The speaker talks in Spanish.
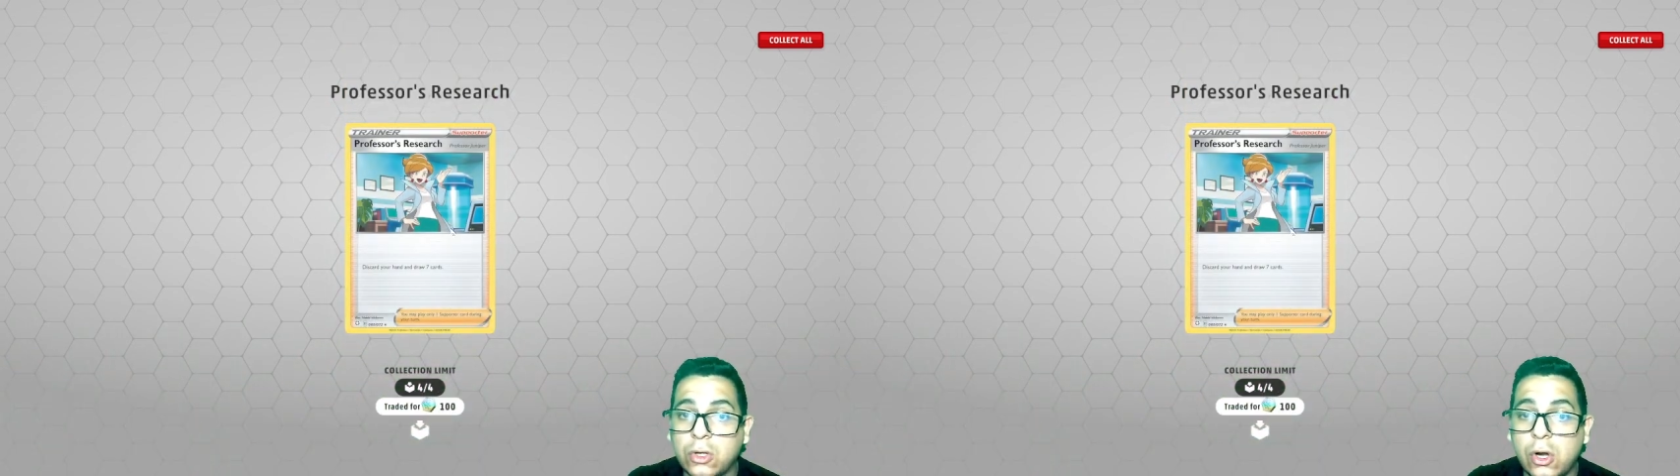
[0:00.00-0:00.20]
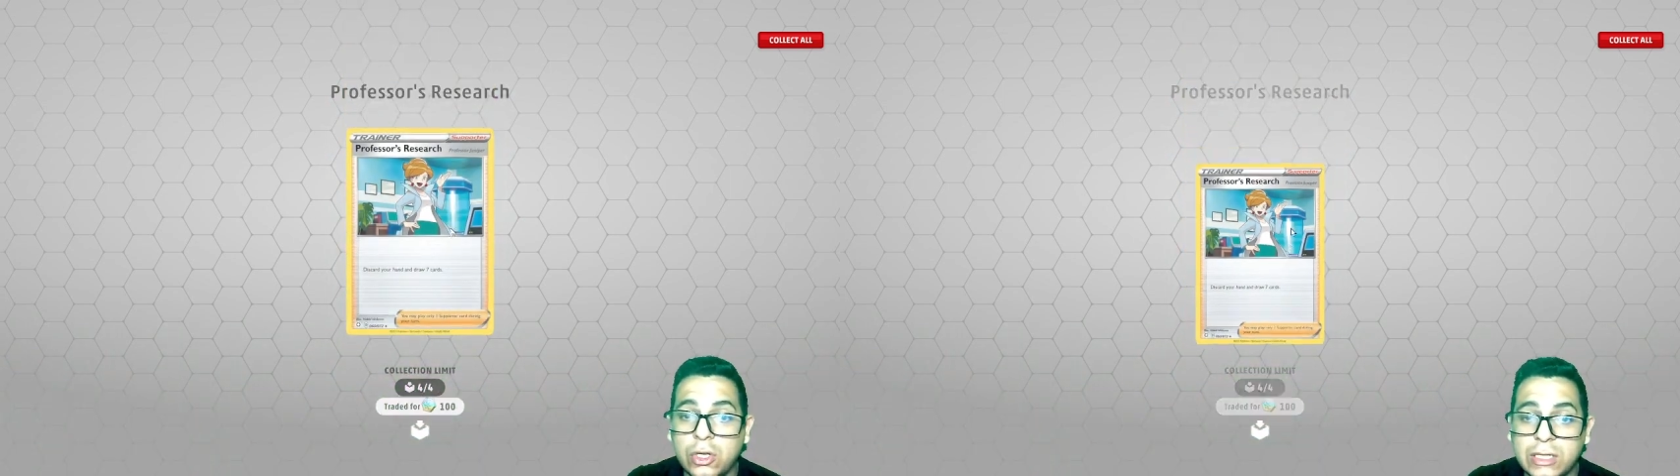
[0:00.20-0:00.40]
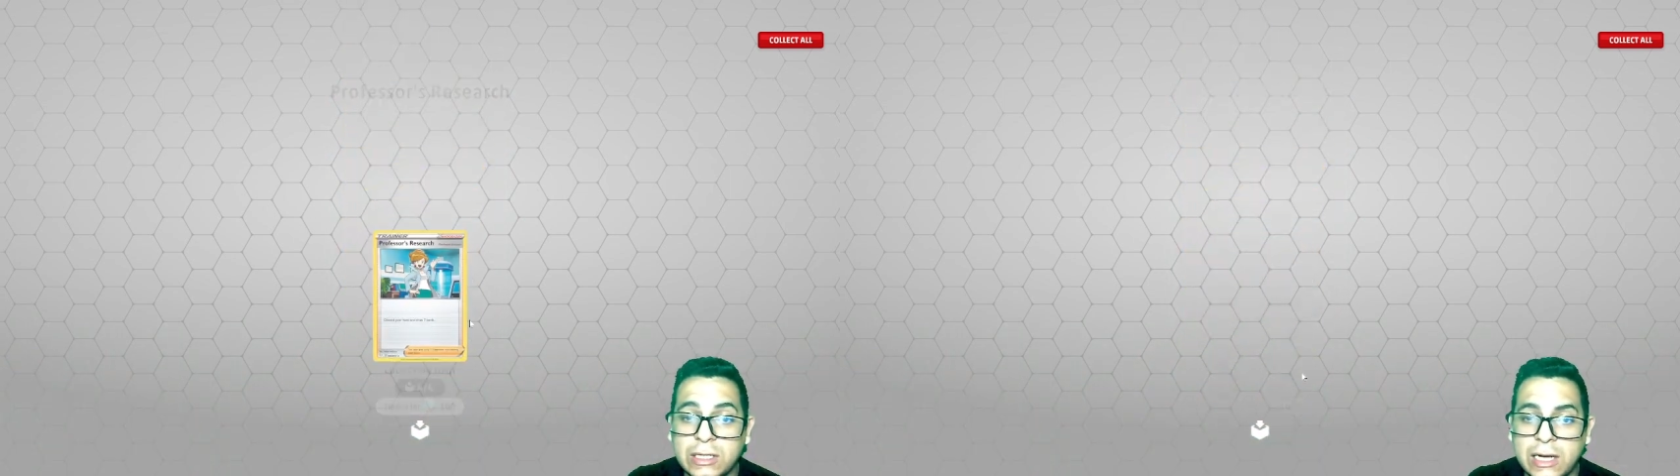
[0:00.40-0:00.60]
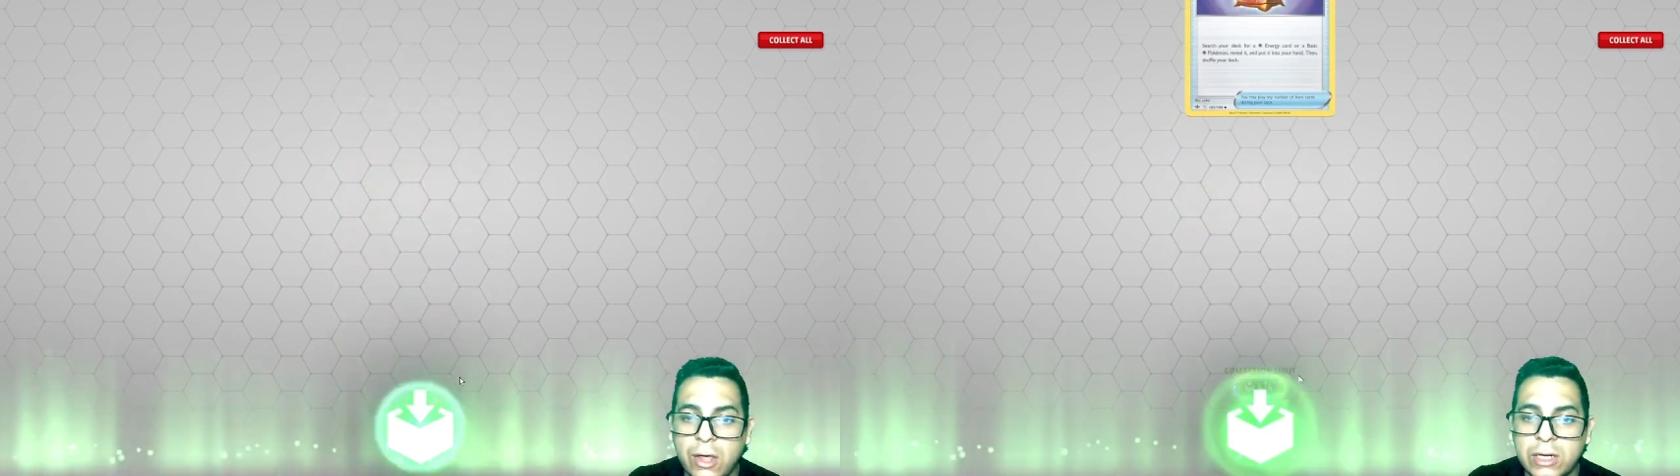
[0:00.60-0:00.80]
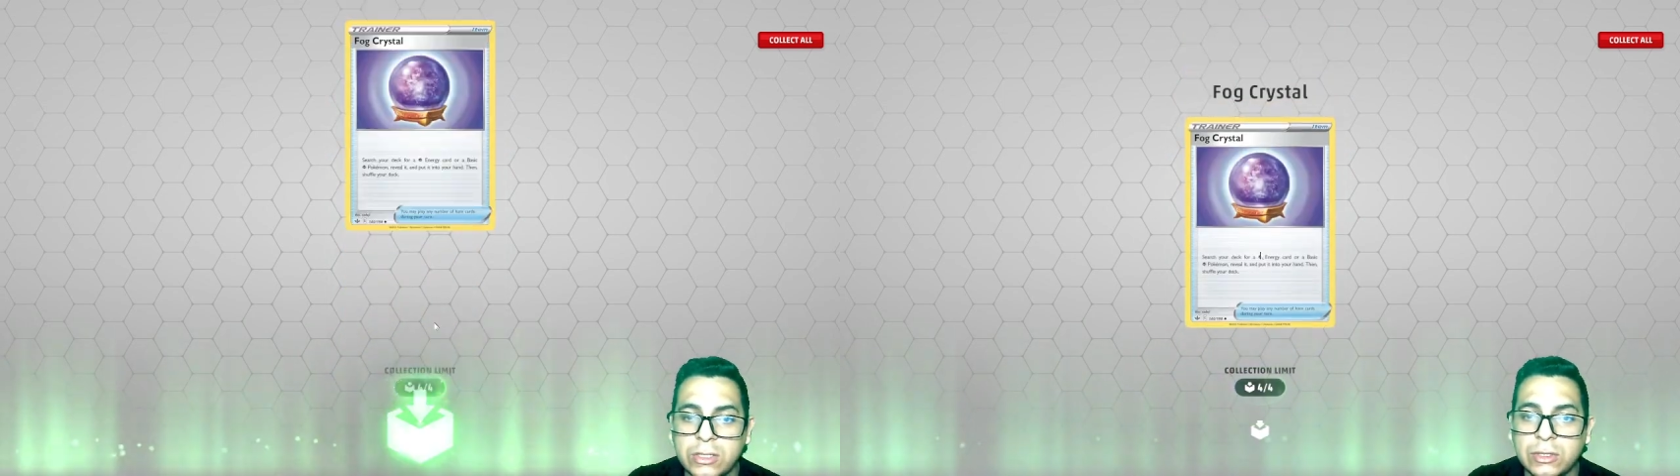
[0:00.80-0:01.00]
todos los
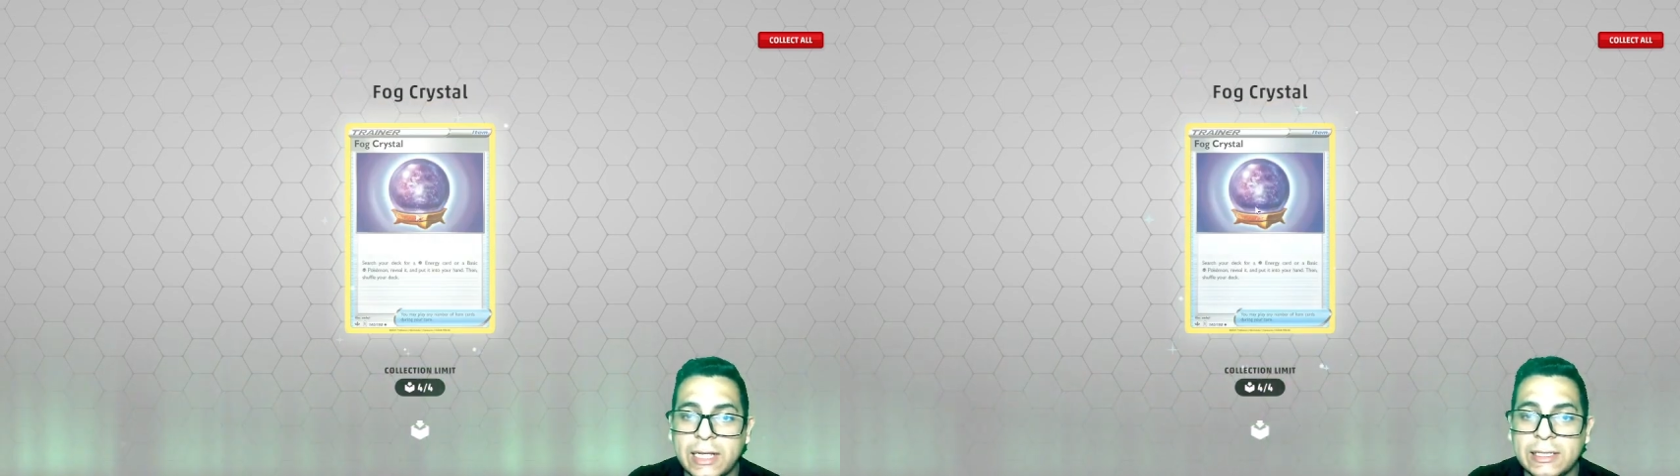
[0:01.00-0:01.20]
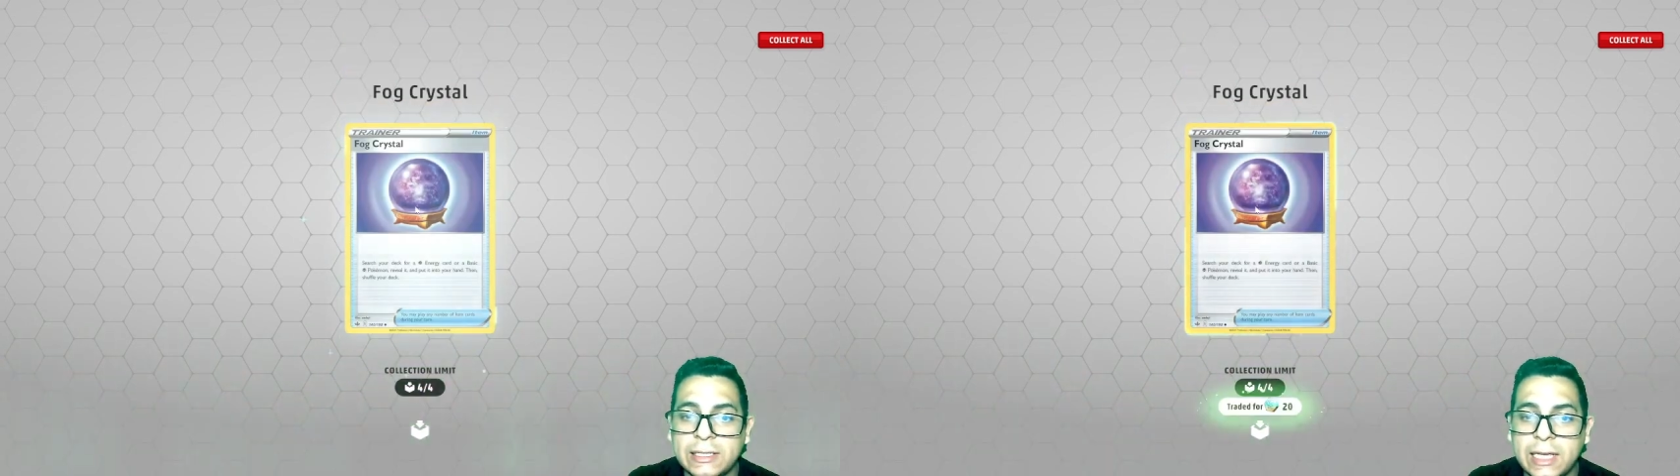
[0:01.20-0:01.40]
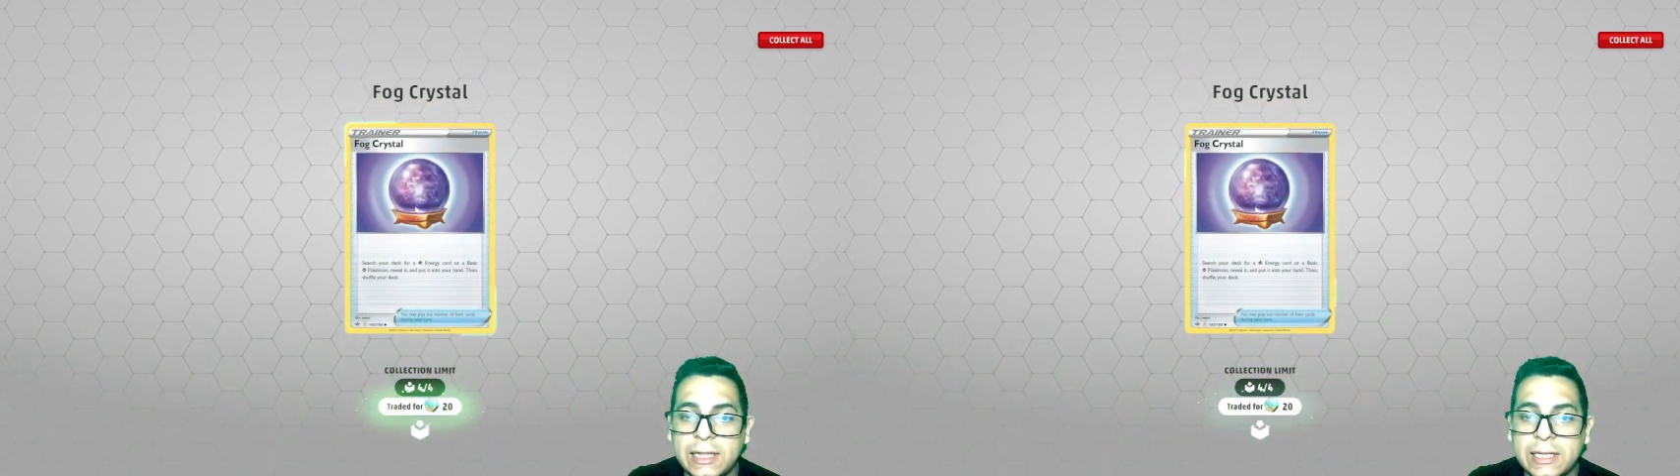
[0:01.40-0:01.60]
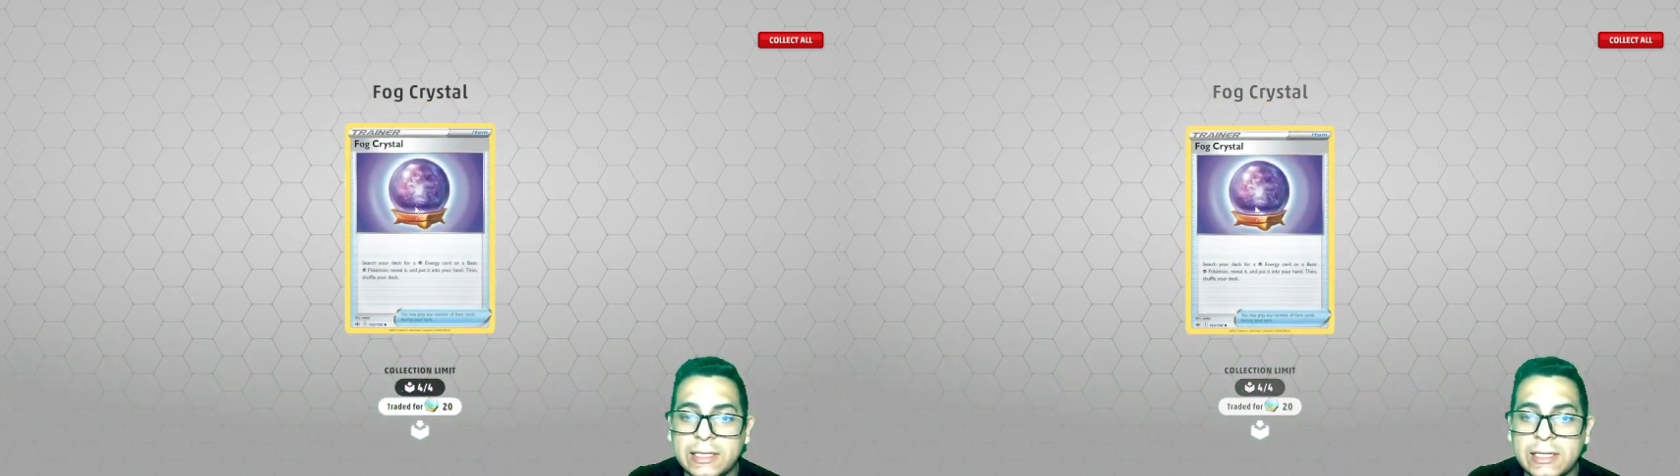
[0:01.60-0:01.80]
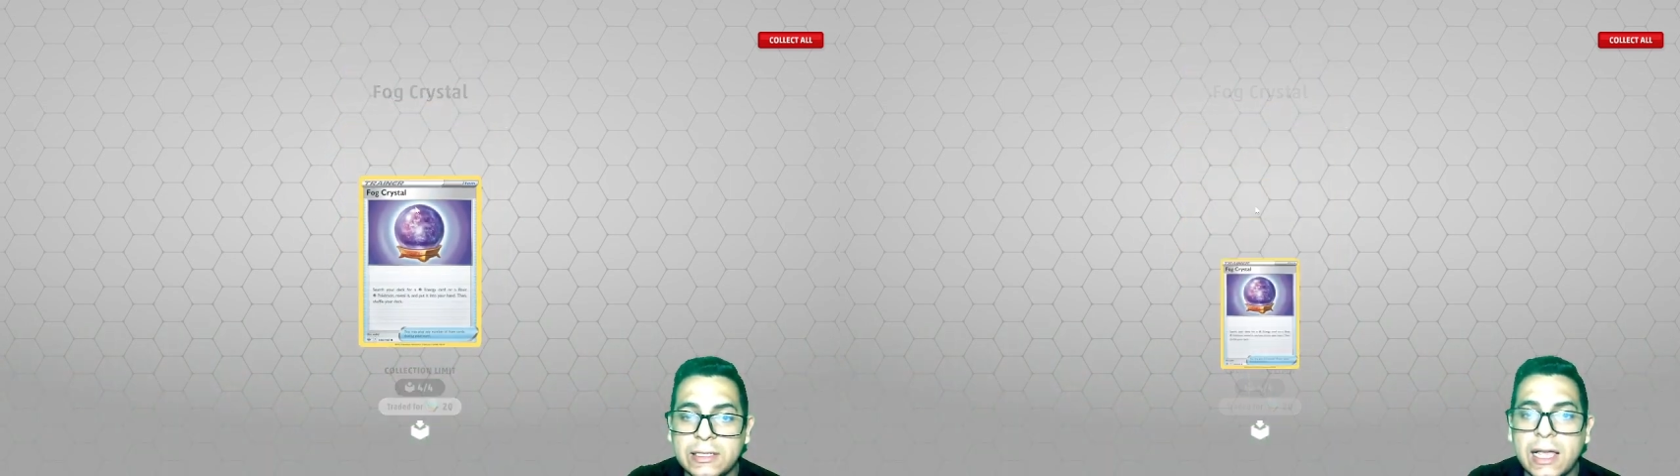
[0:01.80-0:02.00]
entrenadores nos dan 100 de
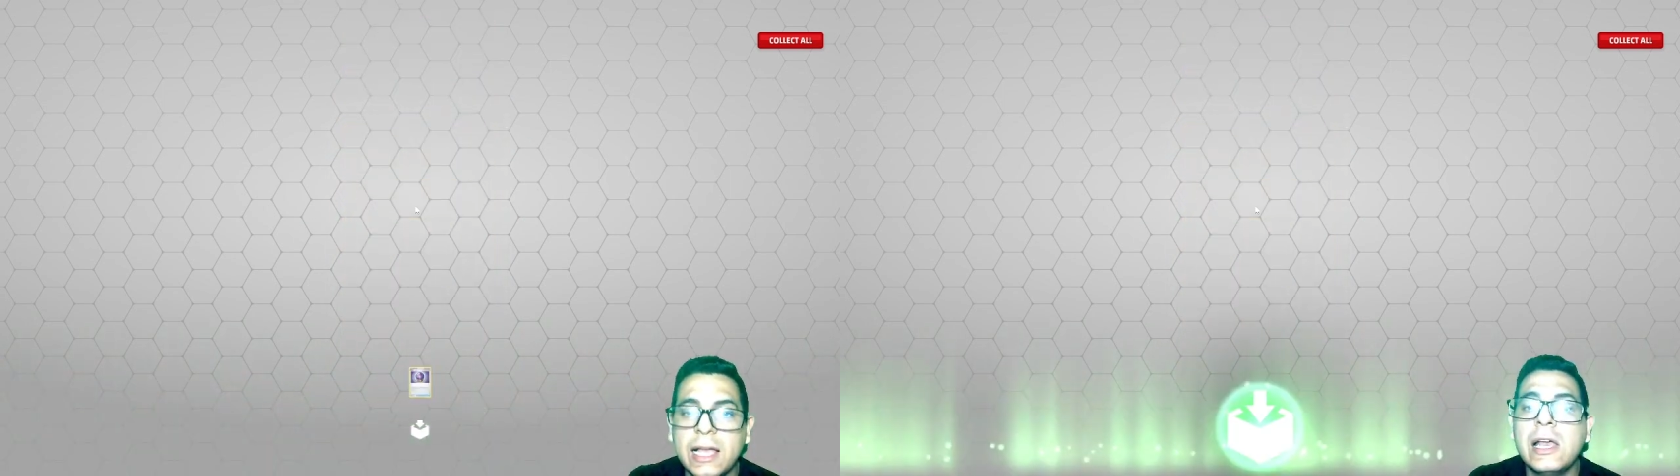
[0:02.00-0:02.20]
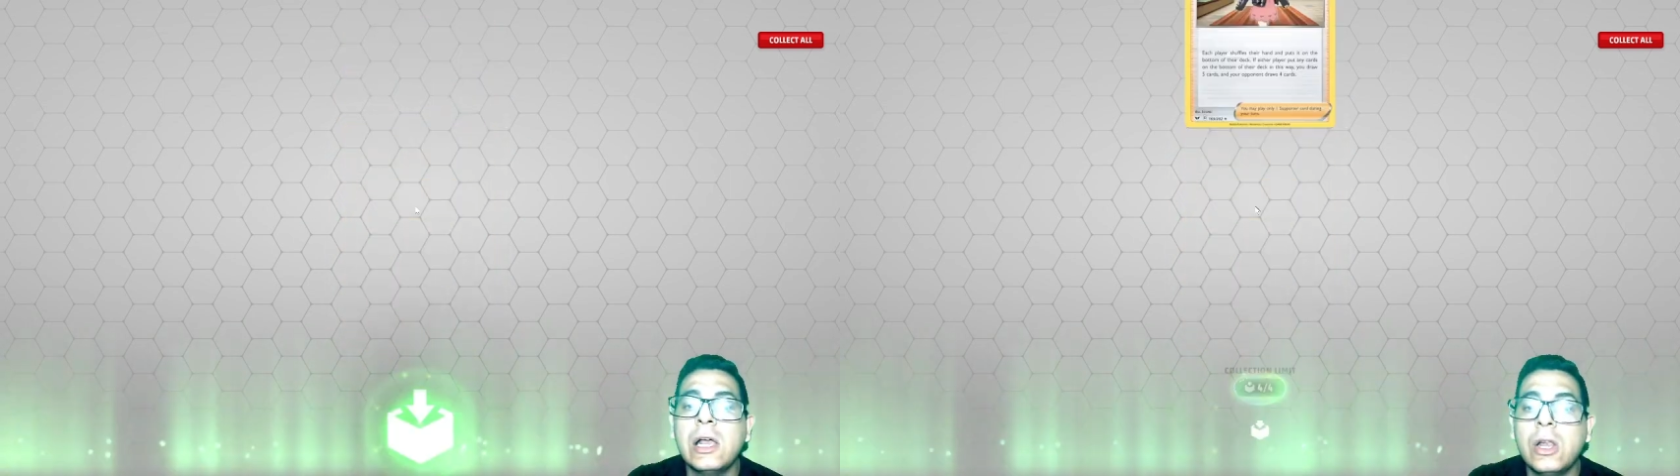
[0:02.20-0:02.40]
esencia.